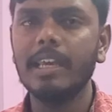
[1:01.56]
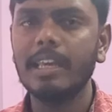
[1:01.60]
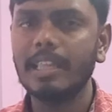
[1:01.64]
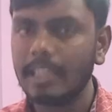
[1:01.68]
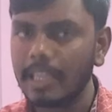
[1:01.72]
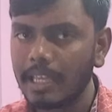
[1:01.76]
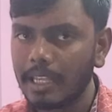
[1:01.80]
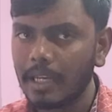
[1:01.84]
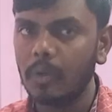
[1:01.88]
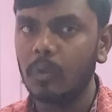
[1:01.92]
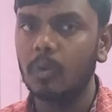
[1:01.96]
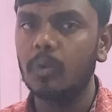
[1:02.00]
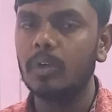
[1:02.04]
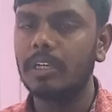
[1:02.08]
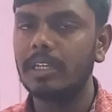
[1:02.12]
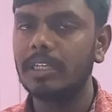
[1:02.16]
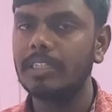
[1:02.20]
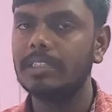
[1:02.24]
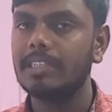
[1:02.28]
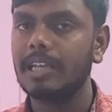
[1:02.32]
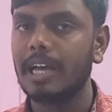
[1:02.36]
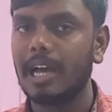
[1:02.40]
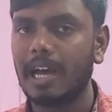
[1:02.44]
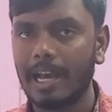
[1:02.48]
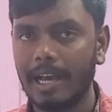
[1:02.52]
है ये
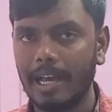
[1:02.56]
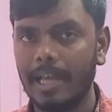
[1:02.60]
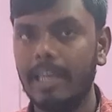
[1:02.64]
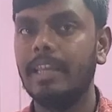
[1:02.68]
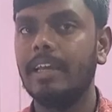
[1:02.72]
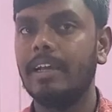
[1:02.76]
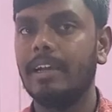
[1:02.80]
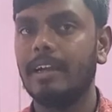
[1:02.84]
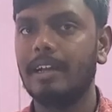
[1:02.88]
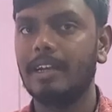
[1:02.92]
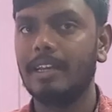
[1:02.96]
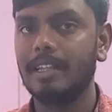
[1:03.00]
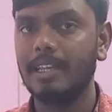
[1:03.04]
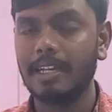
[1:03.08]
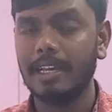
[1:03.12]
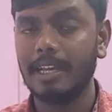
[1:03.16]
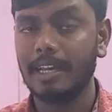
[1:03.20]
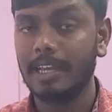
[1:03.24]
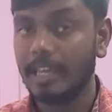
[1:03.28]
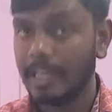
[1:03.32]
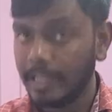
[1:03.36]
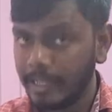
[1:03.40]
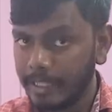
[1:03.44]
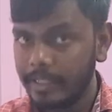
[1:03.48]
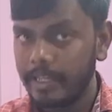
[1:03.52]
नोटिस आएगा
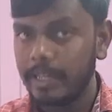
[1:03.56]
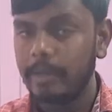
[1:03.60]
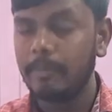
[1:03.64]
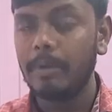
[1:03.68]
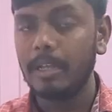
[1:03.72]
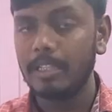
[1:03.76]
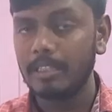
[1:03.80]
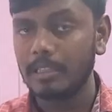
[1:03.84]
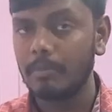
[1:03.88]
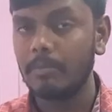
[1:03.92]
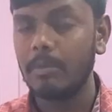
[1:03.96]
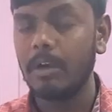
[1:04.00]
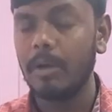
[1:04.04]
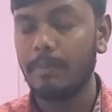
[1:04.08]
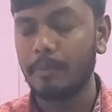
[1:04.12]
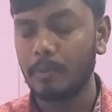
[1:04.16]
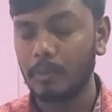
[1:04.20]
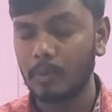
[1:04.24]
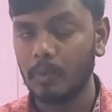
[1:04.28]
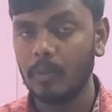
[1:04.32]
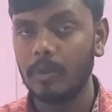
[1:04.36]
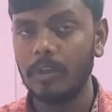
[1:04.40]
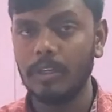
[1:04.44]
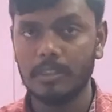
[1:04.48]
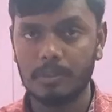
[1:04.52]
ठीक है एक बात हम
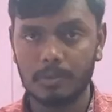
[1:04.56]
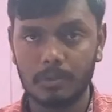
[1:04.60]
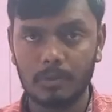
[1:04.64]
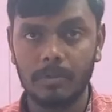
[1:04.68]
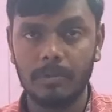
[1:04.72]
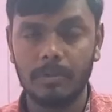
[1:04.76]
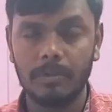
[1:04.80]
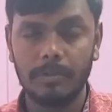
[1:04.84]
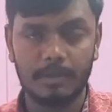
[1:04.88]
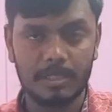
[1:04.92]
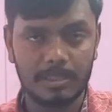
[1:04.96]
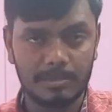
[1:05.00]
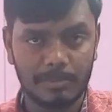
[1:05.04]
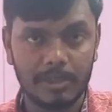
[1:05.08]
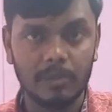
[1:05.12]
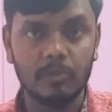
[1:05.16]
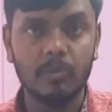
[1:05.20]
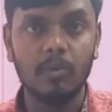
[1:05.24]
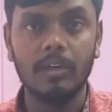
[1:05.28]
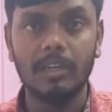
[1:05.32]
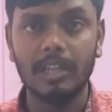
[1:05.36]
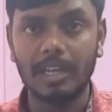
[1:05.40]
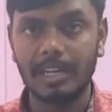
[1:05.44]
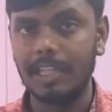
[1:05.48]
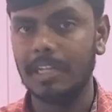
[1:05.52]
आपको इस इस
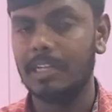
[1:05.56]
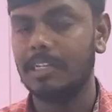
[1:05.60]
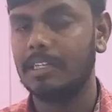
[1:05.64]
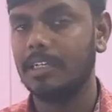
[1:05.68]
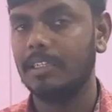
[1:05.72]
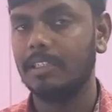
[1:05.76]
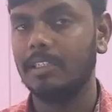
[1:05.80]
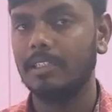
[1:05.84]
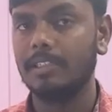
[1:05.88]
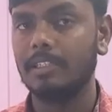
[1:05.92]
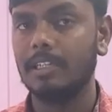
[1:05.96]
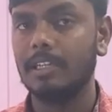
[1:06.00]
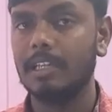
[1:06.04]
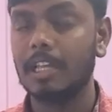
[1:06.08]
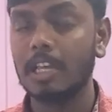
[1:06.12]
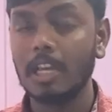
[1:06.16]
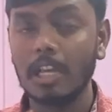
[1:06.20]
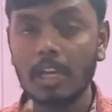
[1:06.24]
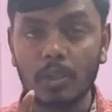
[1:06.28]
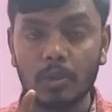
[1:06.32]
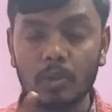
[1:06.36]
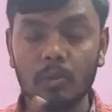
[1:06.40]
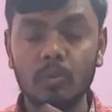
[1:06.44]
बात को क्लियर कर देते हैं